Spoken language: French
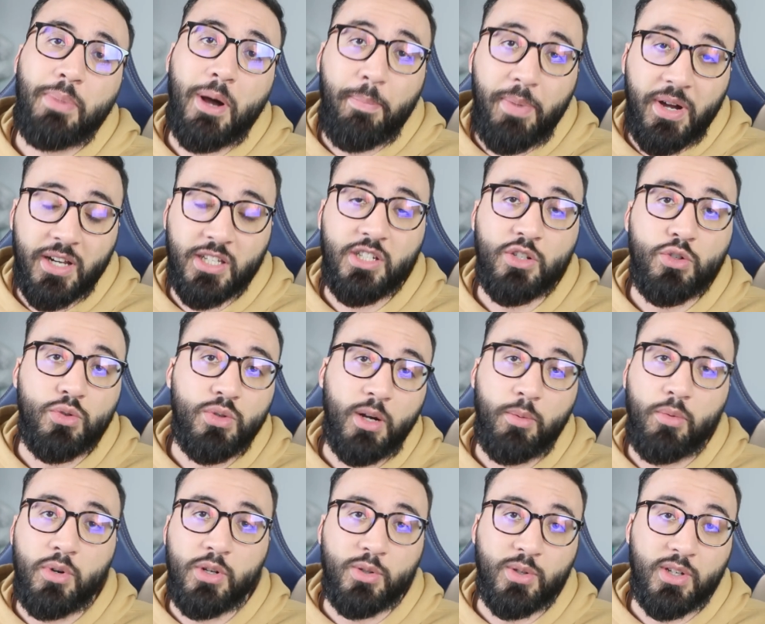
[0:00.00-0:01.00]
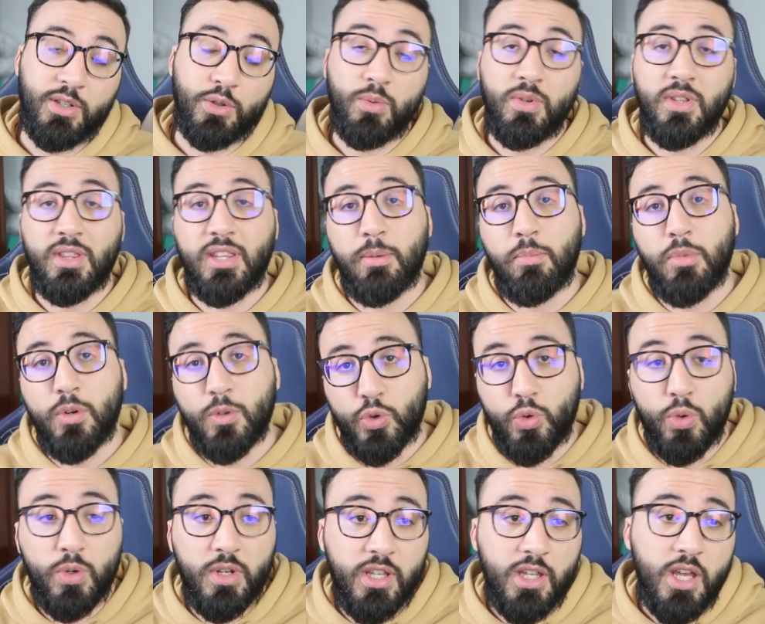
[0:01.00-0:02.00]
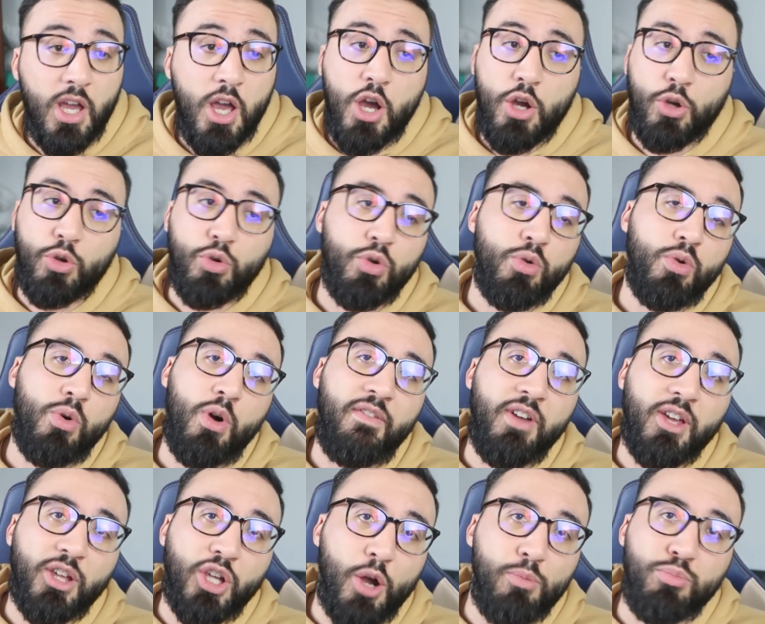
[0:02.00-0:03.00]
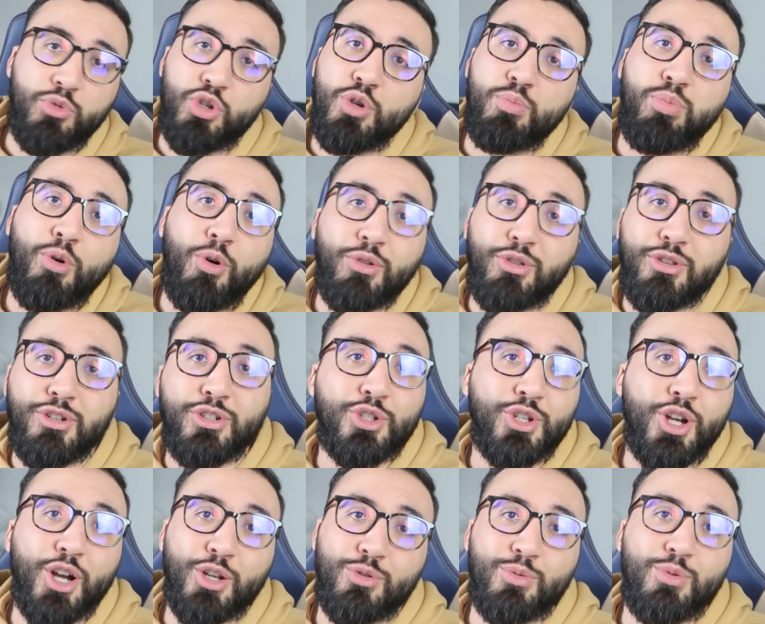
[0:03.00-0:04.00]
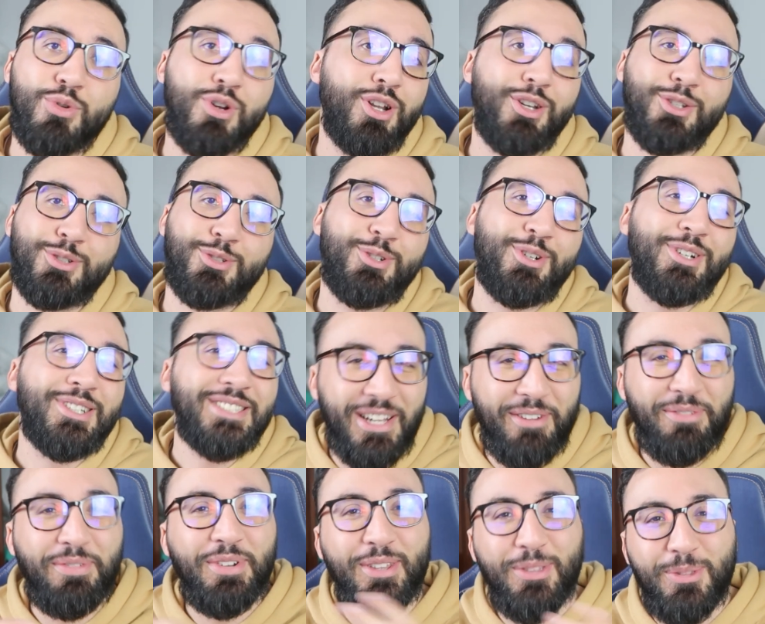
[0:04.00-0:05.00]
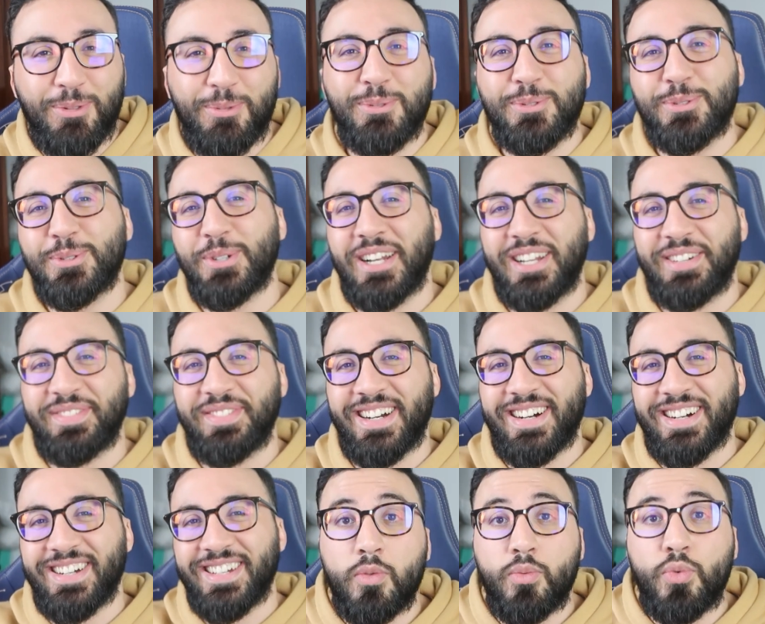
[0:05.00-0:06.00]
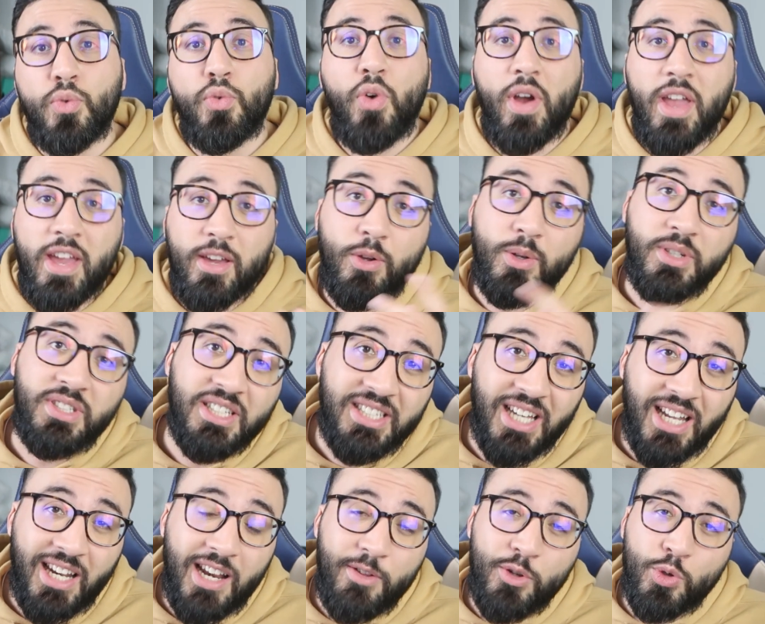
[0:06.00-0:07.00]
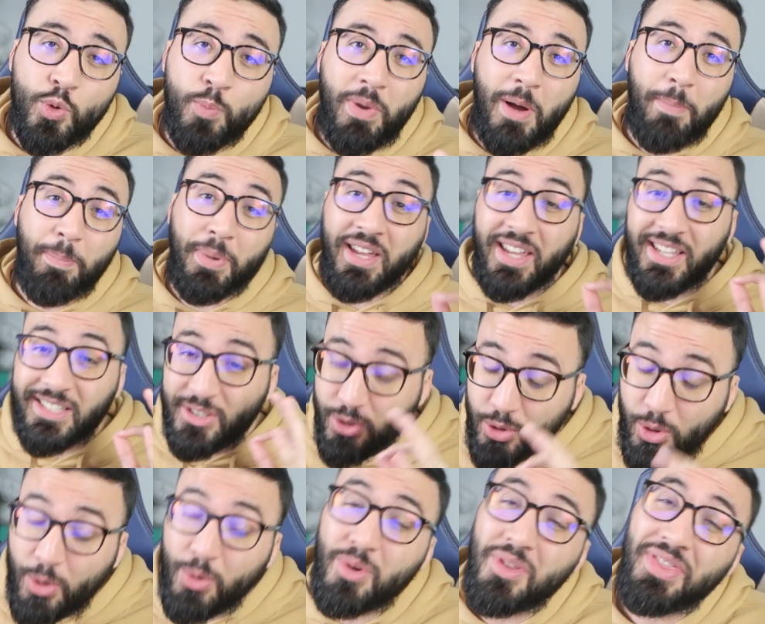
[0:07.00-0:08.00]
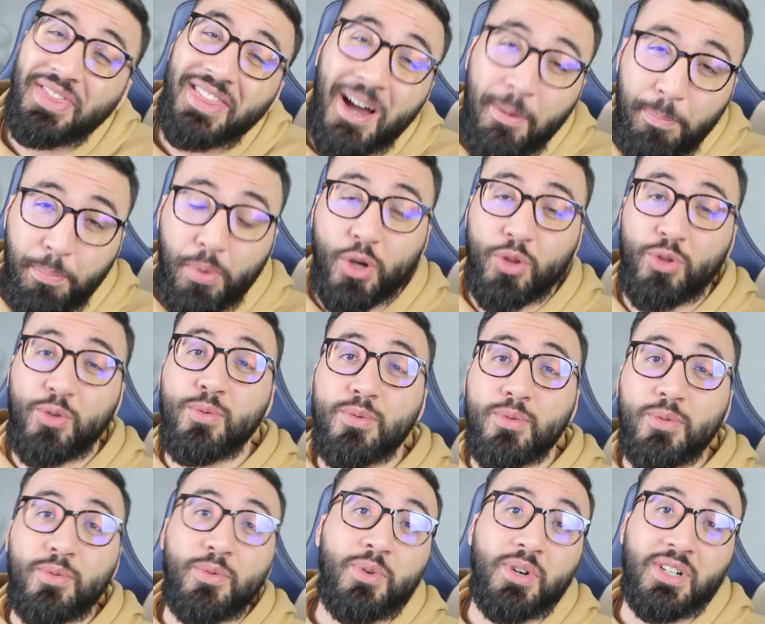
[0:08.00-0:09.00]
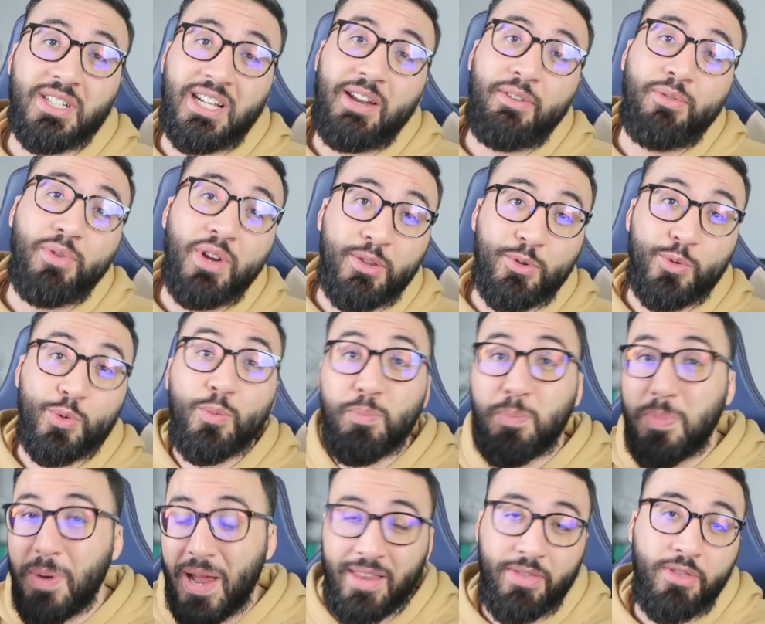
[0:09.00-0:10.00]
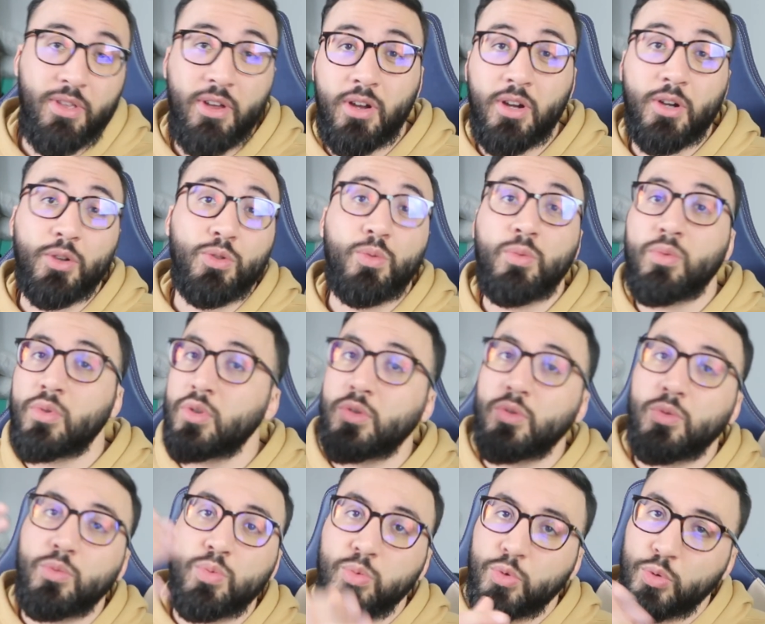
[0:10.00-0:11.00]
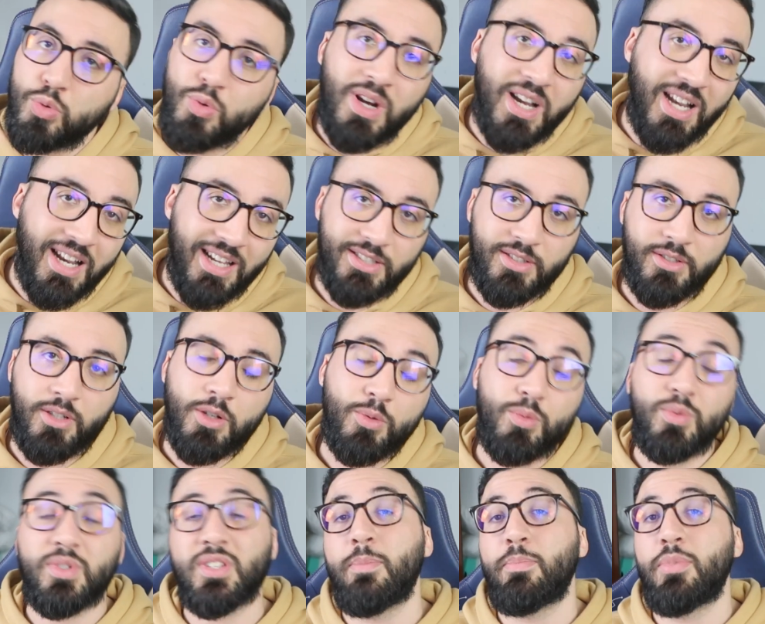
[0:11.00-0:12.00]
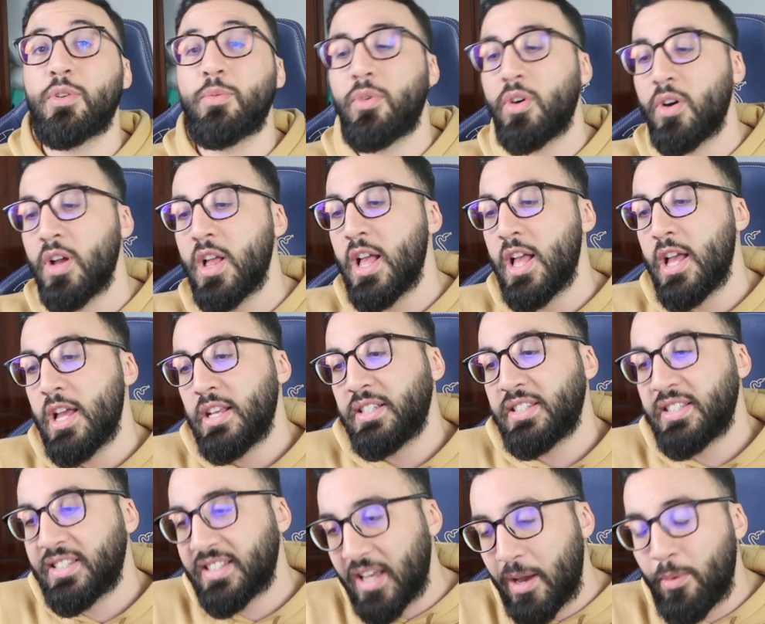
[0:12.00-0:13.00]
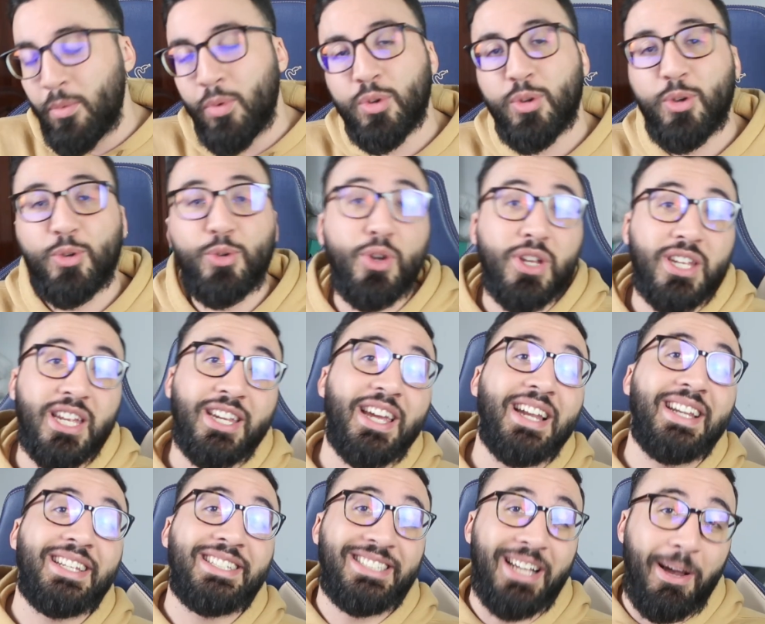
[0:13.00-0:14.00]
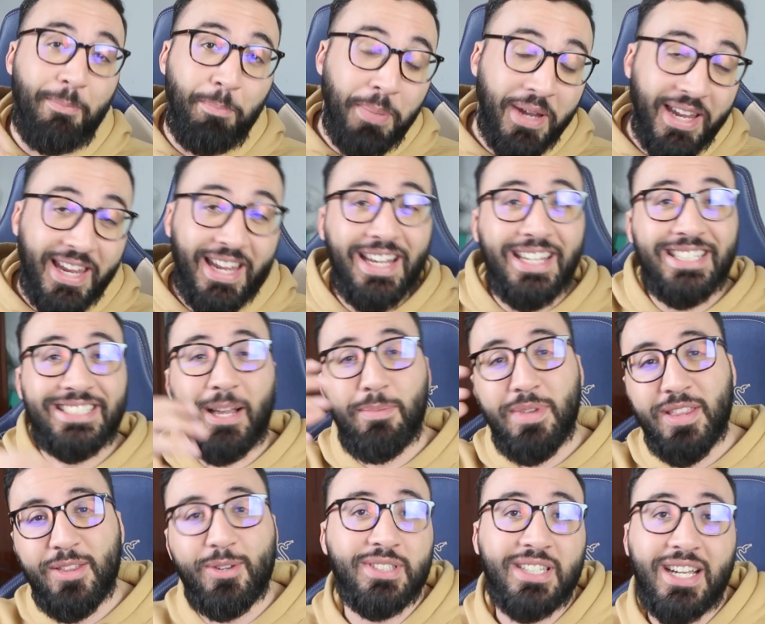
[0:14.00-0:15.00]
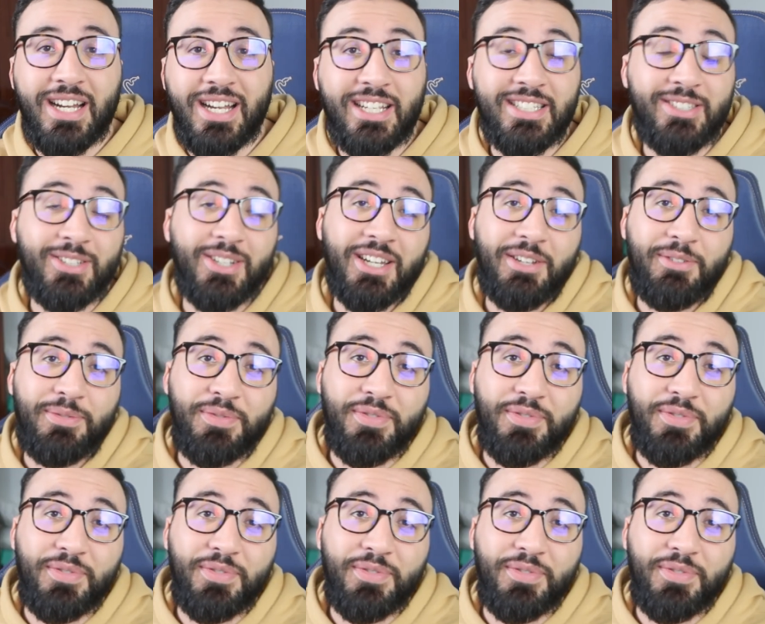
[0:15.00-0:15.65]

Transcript: pas particulièrement, l'illustration est tellement jolie, qu'avec un petit protège-carte sous classeur, ça fait toujours l'affaire. Vous voyez que ces cartes-là ne sont pas prises de n'importe où. Elles vont être sous bander, donc sous classeur tout simplement. Ça montre que quelqu'un les a pris, les a mis dans un classeur et